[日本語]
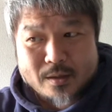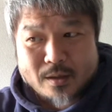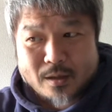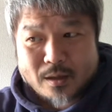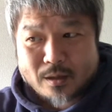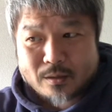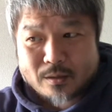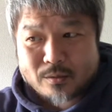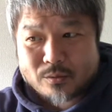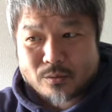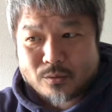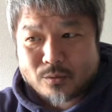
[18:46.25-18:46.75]

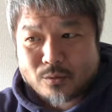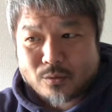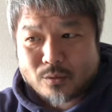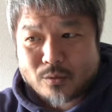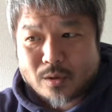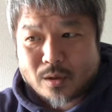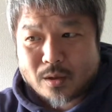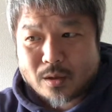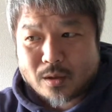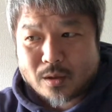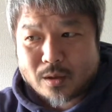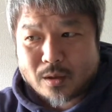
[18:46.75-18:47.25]
あの
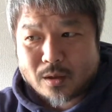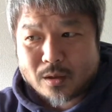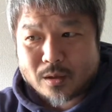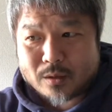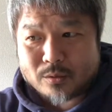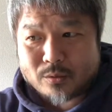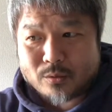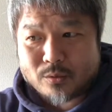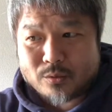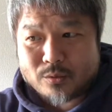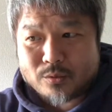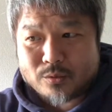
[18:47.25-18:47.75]
こっから
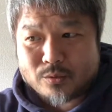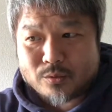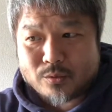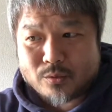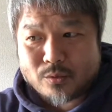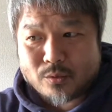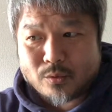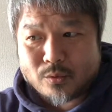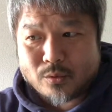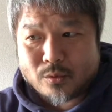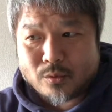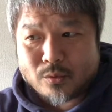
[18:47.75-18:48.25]
どういう
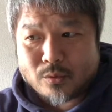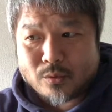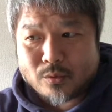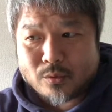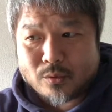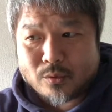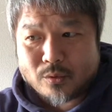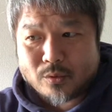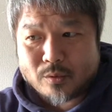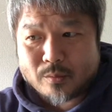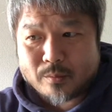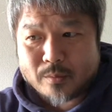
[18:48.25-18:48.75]

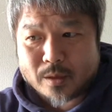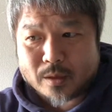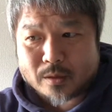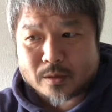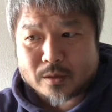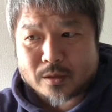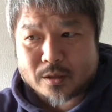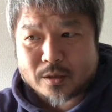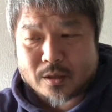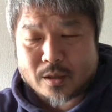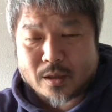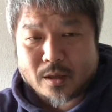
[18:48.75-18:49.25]
こうまあ
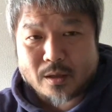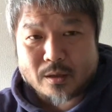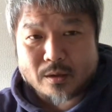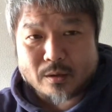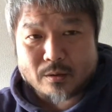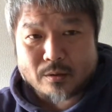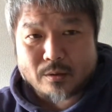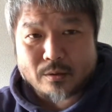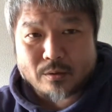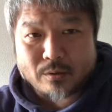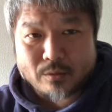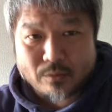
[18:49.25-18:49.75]
機
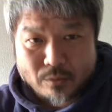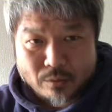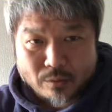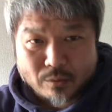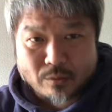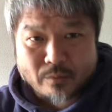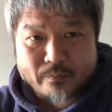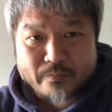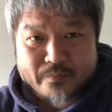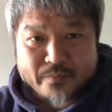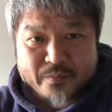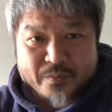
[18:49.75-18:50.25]
会
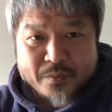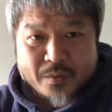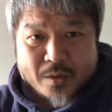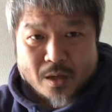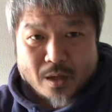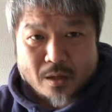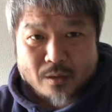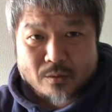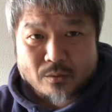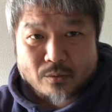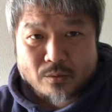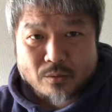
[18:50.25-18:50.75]
を
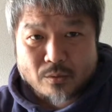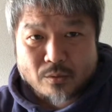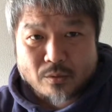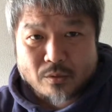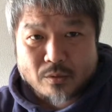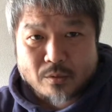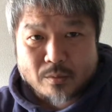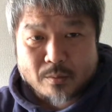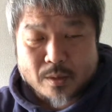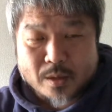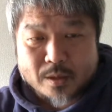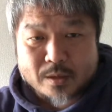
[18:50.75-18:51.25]
あ
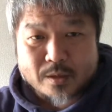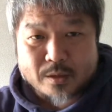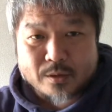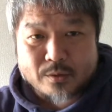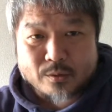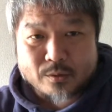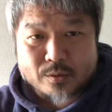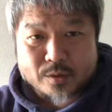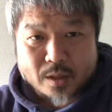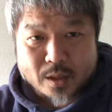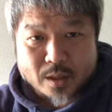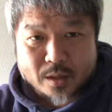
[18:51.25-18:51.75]
の、まあ、企
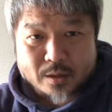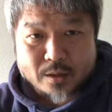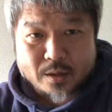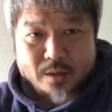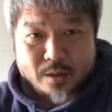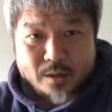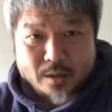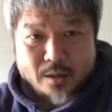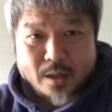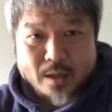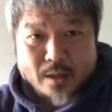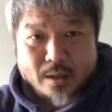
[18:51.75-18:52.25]
業さん
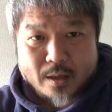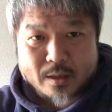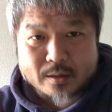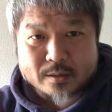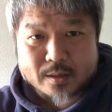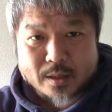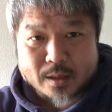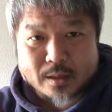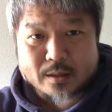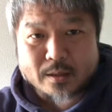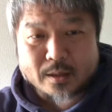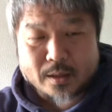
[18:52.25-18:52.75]
に大学
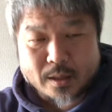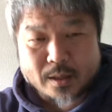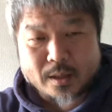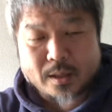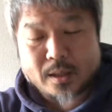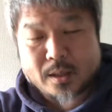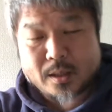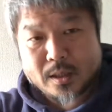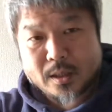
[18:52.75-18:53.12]
さんに